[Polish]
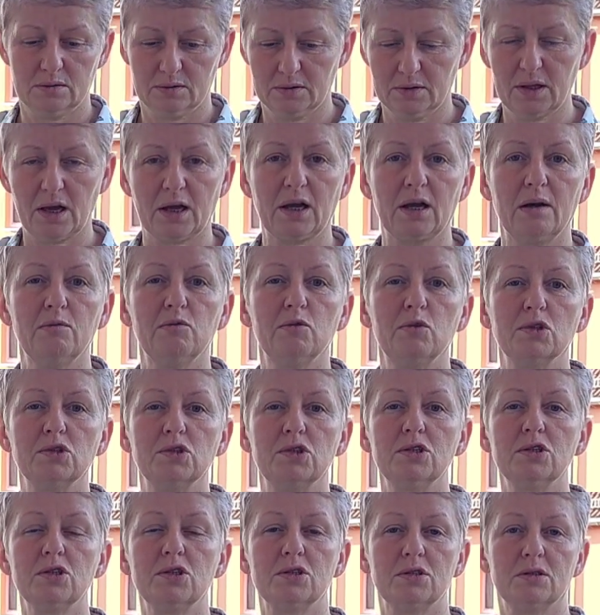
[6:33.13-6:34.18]
taka
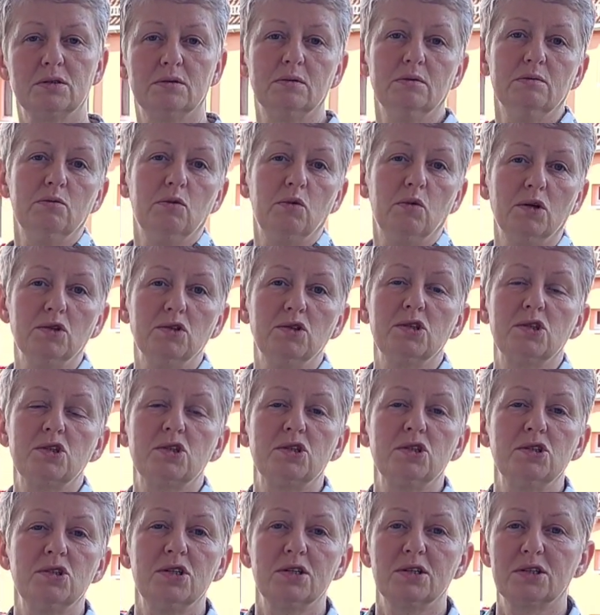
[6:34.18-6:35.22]
młodzież, młodzież
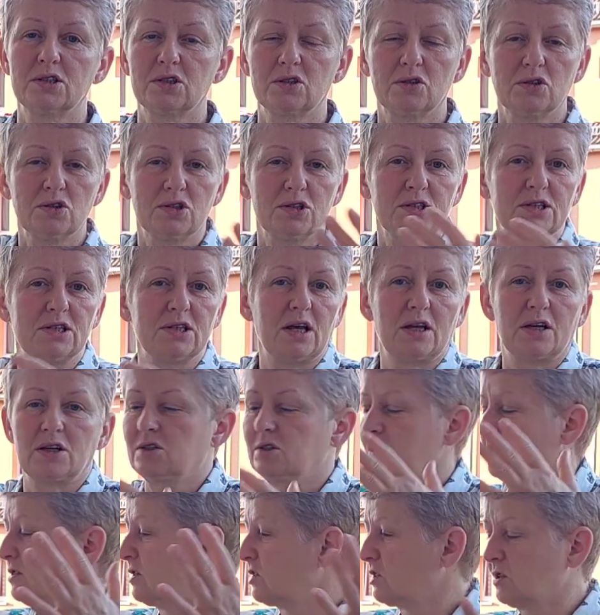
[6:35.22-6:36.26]
czy dziecko, czy
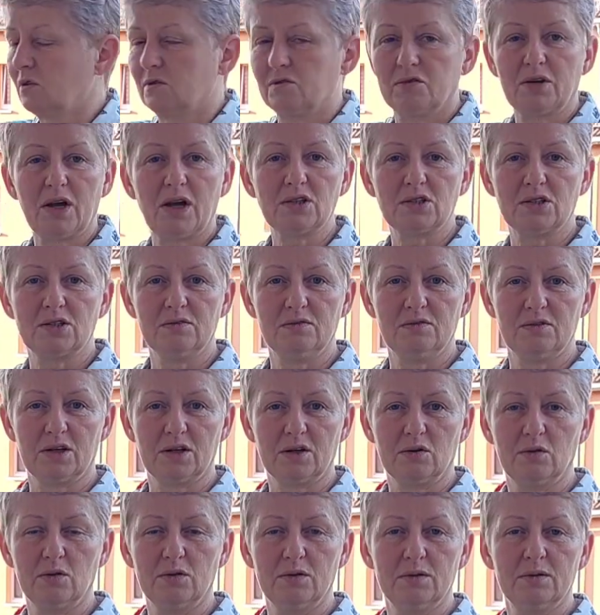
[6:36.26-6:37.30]
starszy, zresztą w każdym
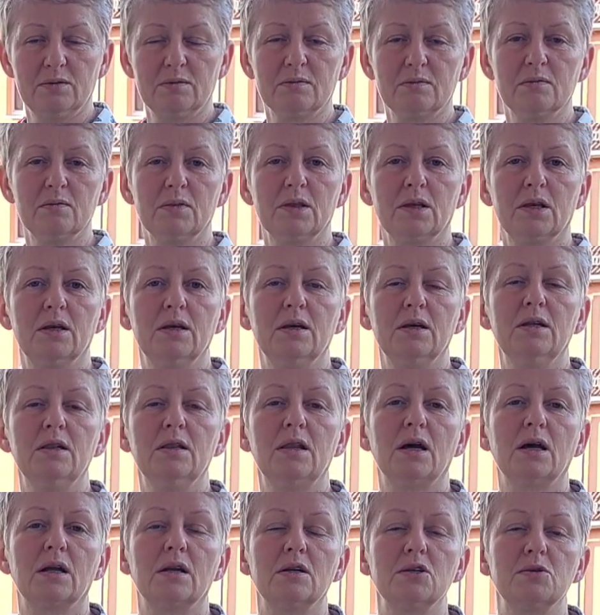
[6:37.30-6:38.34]
wieku, i
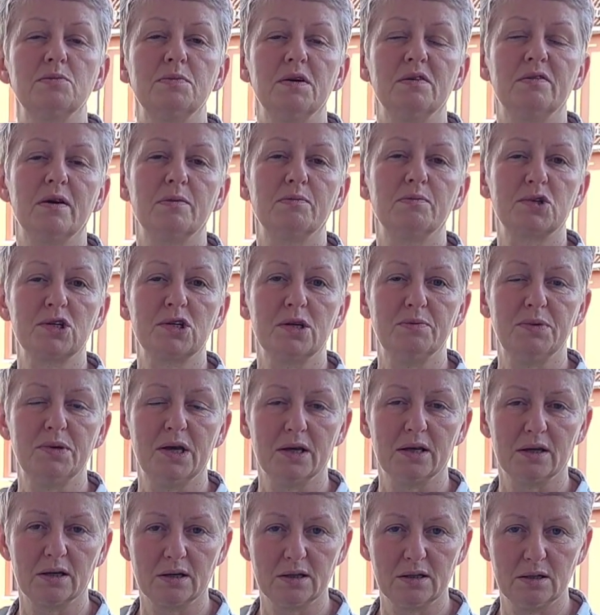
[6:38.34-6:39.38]
nagle śpiewa
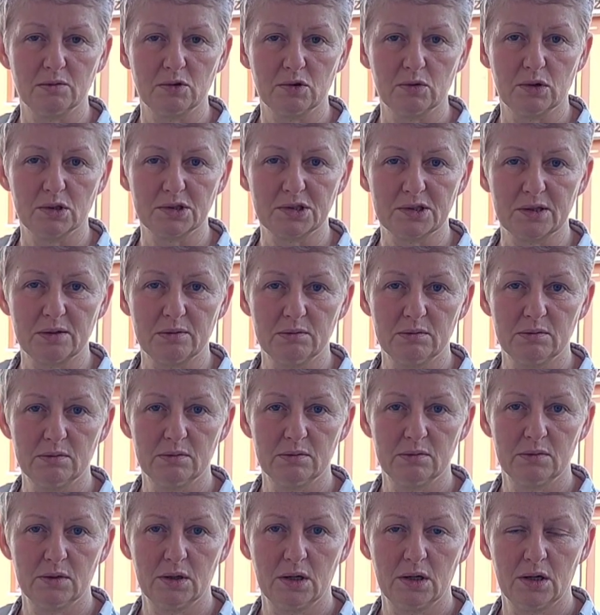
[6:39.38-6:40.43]
przepięknym głosem.
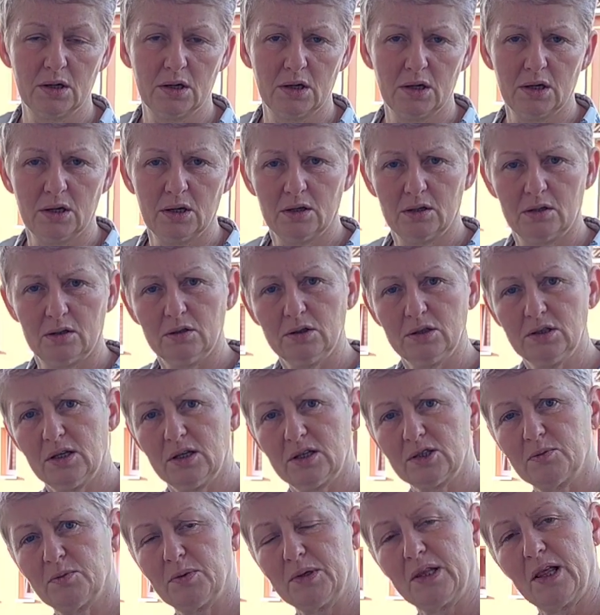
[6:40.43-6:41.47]
No i
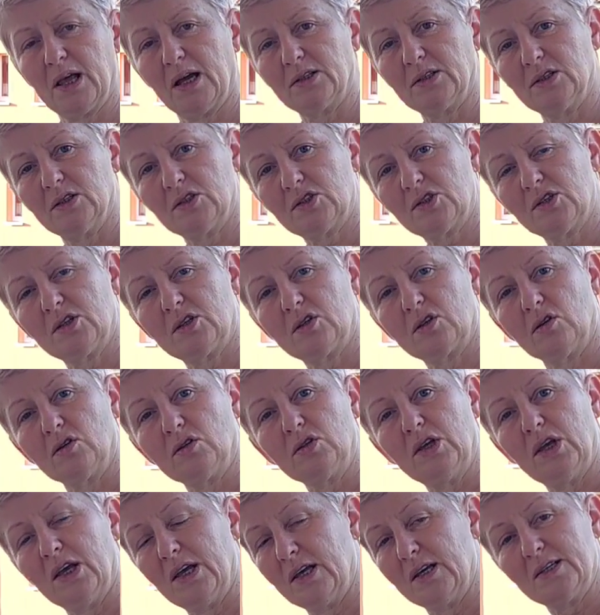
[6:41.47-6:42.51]
teraz pytanie, czy to
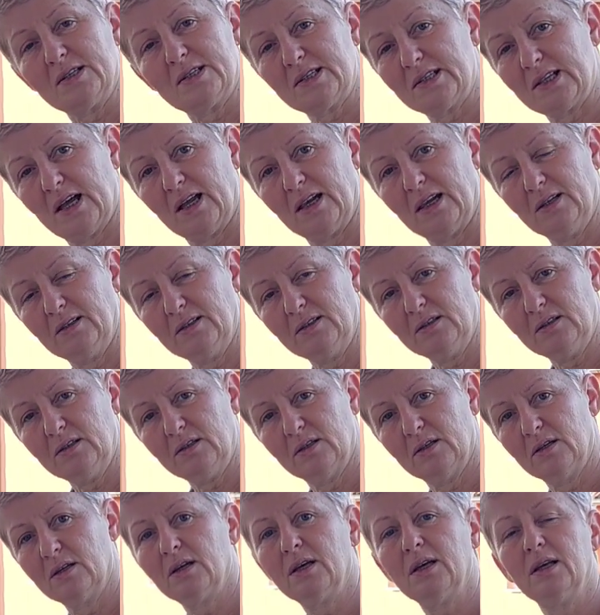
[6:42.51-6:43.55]
nie jest talent?
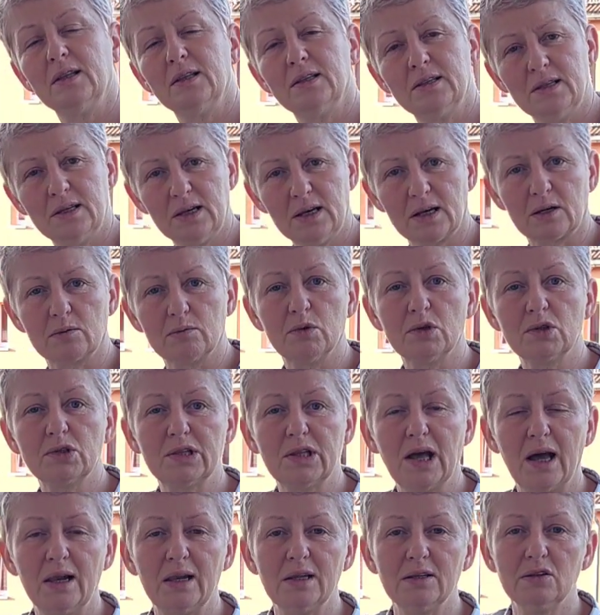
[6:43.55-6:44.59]
Tak, bo
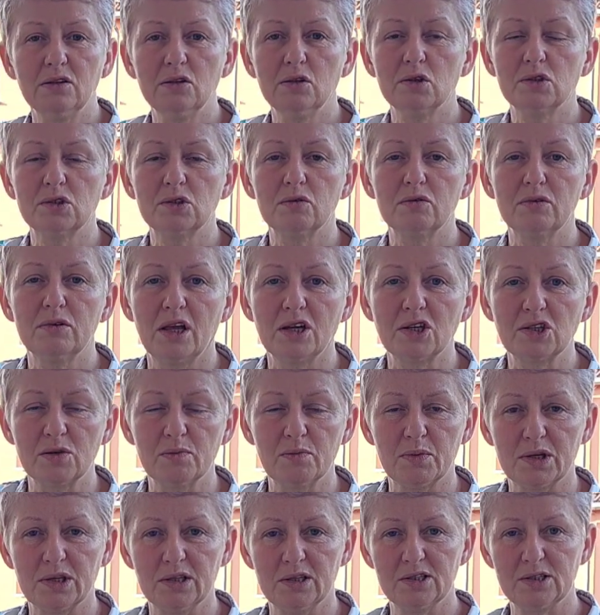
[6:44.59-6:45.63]
talent to są nasze
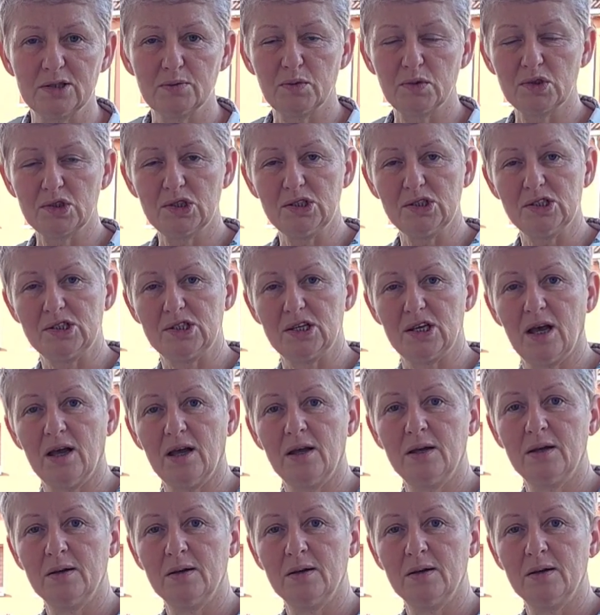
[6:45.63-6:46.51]
predyspozycje.